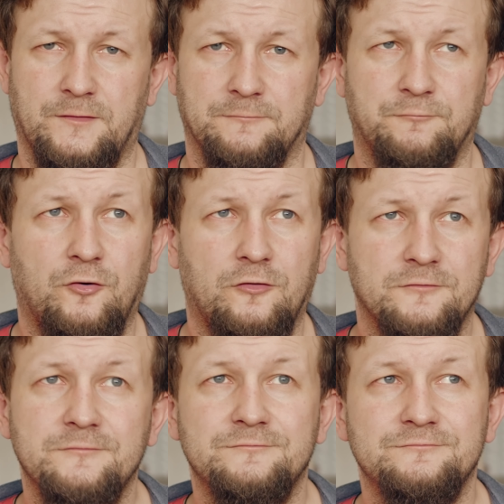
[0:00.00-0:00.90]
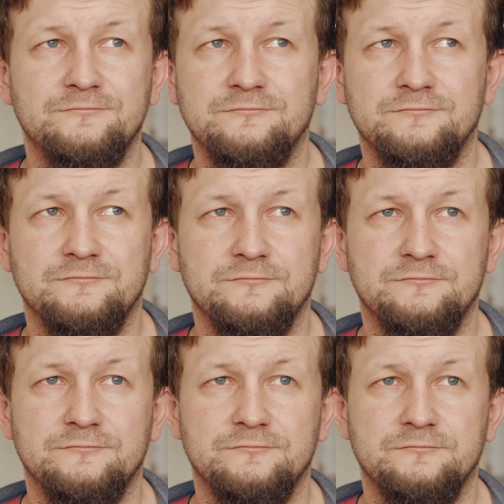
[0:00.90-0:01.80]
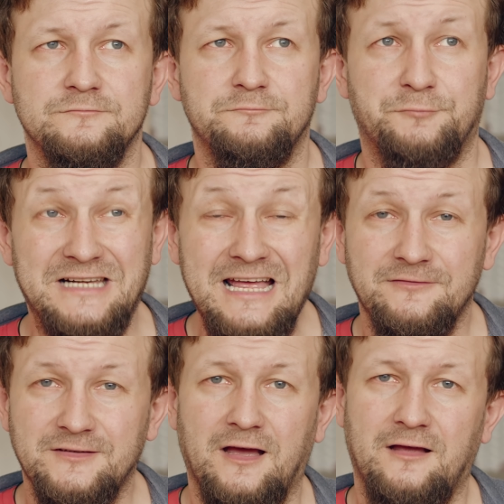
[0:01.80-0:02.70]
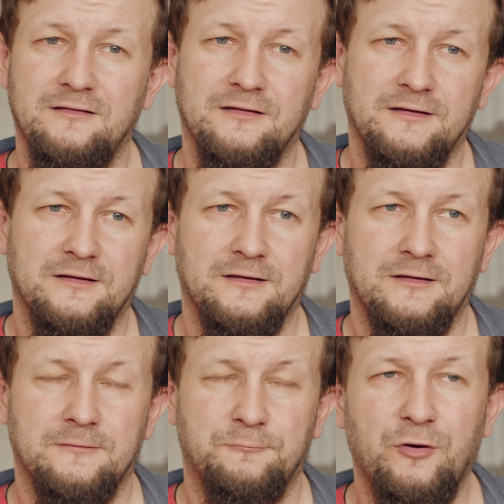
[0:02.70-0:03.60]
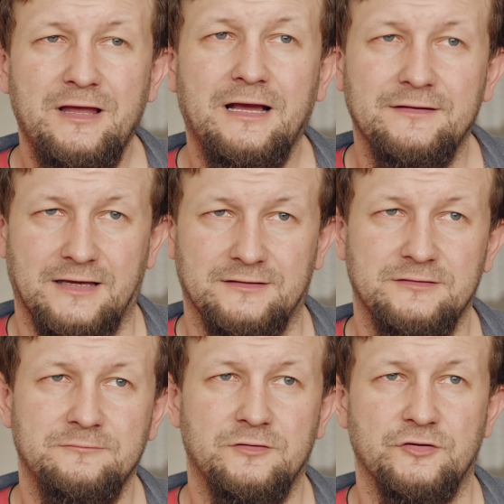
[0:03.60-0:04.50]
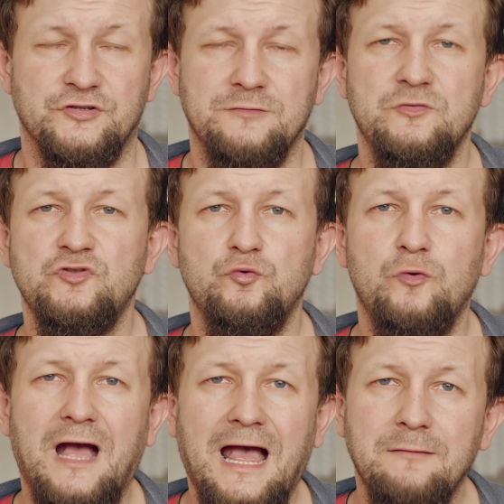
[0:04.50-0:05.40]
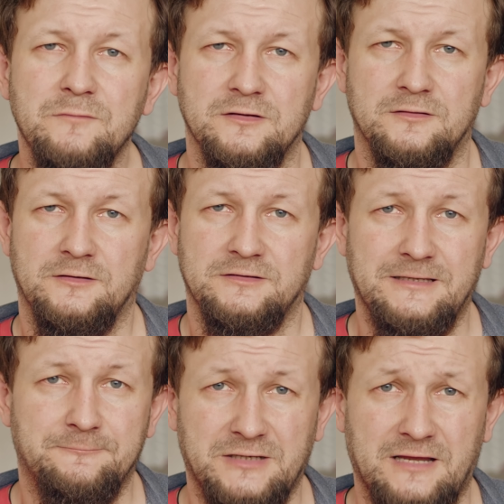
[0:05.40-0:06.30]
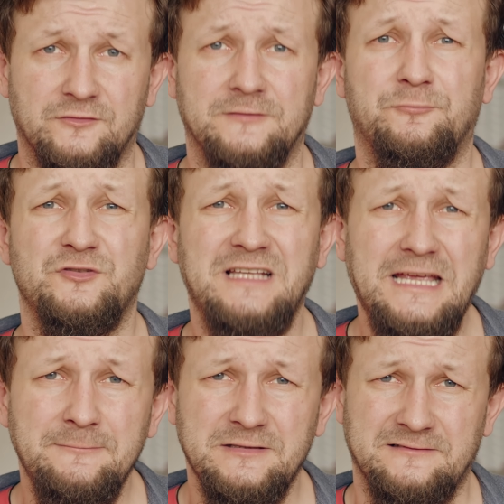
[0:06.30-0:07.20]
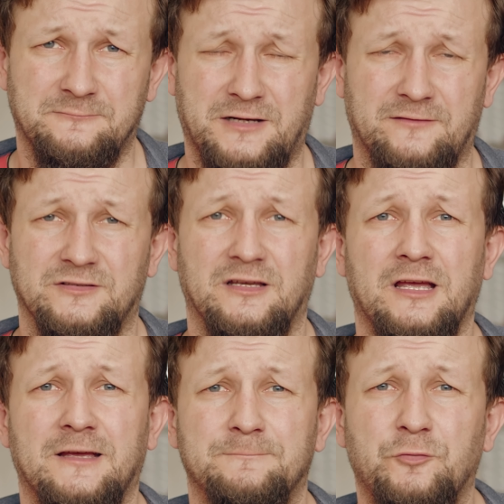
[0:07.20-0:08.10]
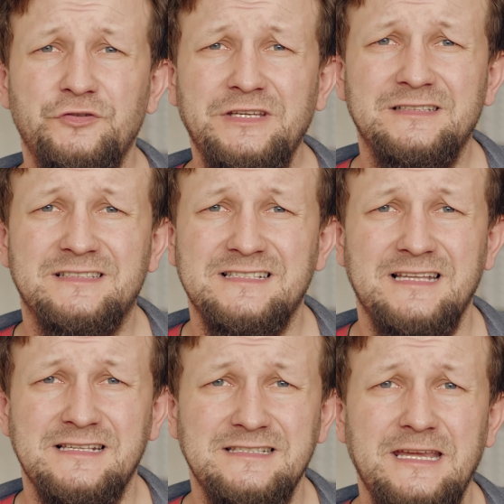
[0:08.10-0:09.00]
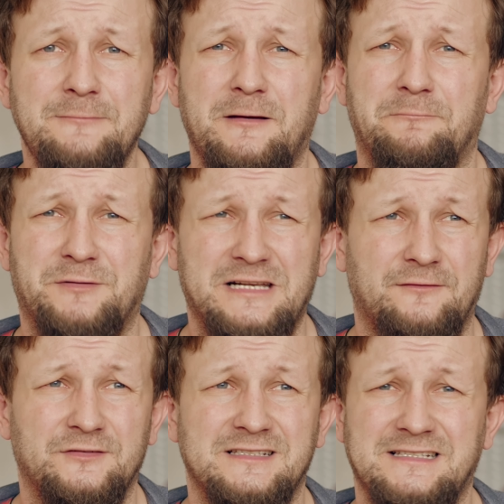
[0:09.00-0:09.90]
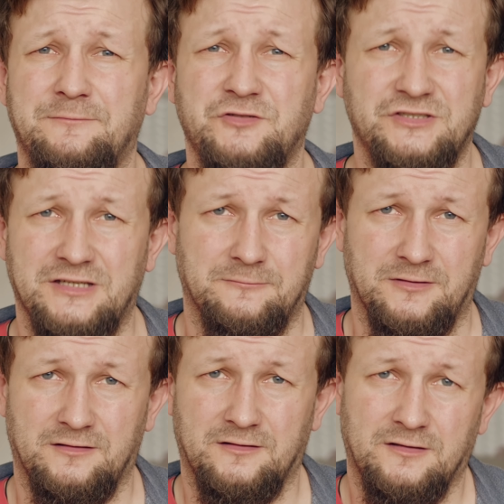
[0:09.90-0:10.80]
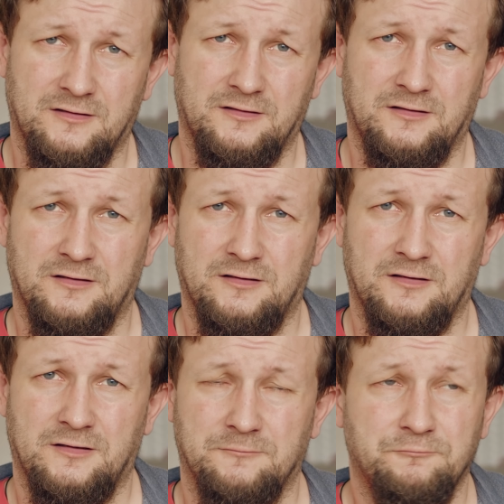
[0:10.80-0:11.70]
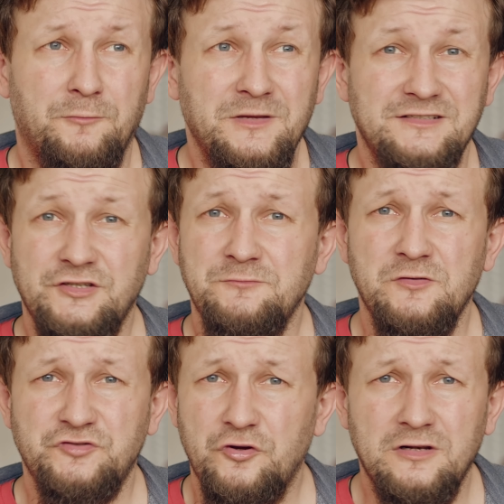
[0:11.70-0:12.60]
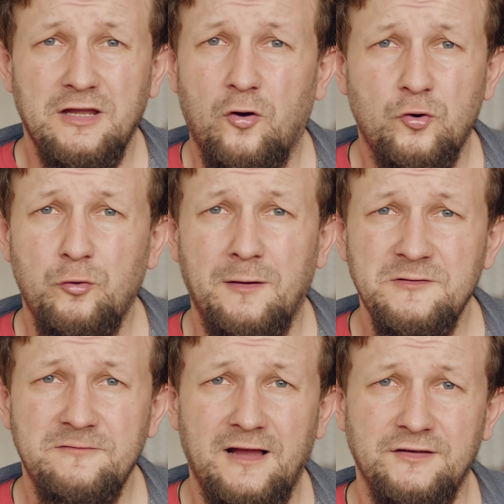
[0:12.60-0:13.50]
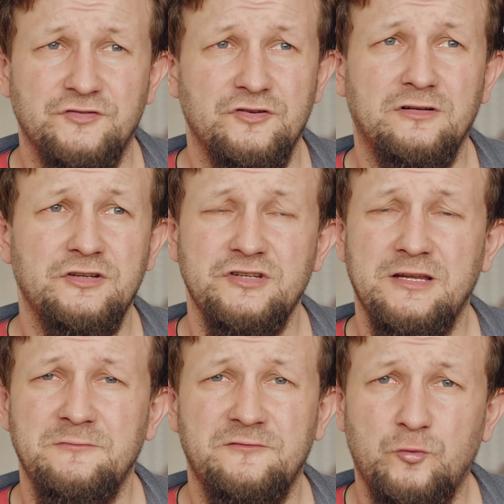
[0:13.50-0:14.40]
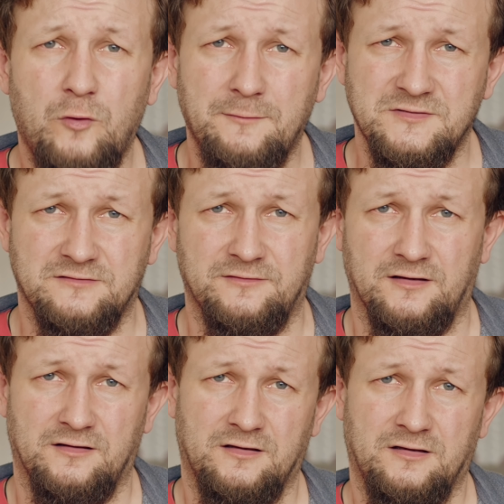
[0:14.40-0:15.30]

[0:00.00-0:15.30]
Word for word: Bo prawda polega na tym, że my słuchamy tej prawdy, poznajemy tę prawdę, bo nikt z nas nie ma prawdy sam z siebie. Bo my jesteśmy ciągle okłamywani, ciągle żyjemy w kłamstwie,